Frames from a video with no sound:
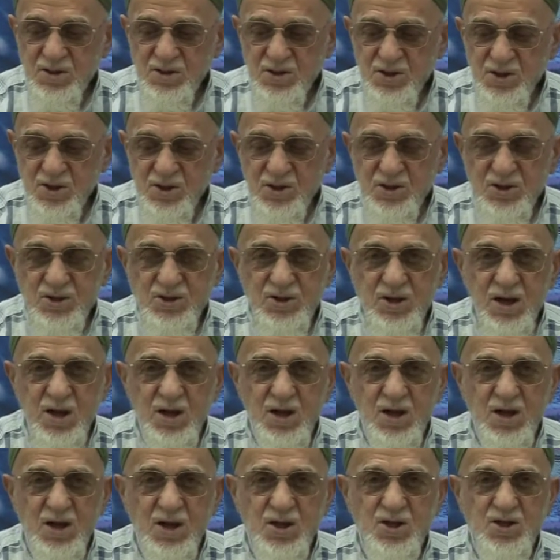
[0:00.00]

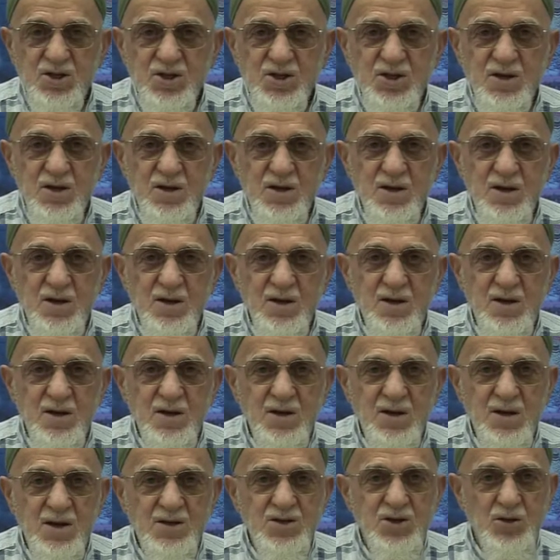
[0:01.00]
cinsel ilişki
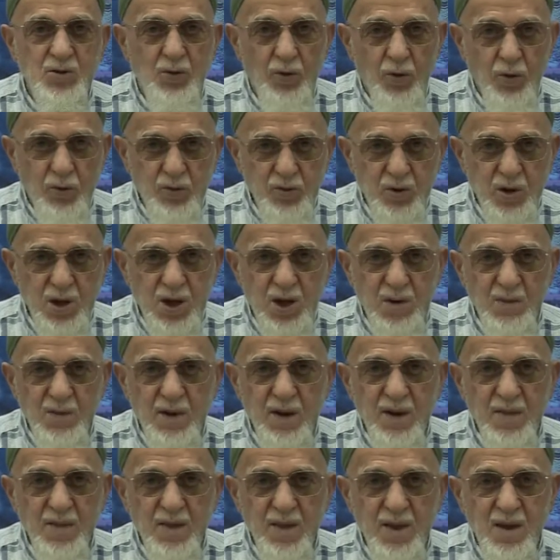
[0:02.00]
yasak olduğu
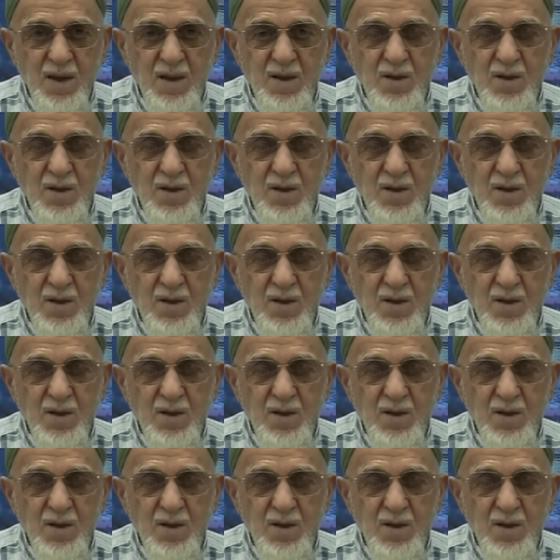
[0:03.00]
gibi